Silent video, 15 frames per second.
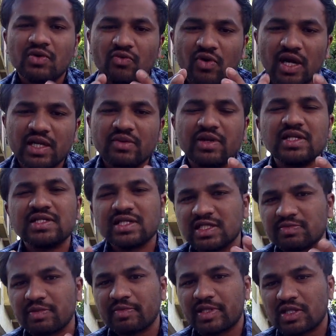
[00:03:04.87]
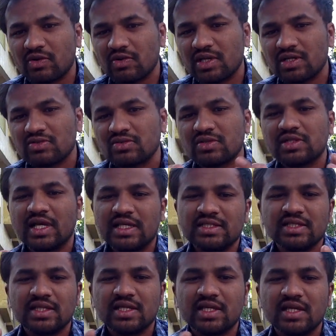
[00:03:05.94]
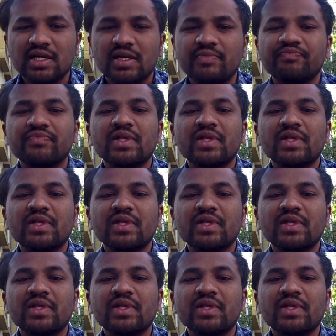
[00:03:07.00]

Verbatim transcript: वो आने वाली सीरीज में बताऊँगा तो ध्यान से देखिएगा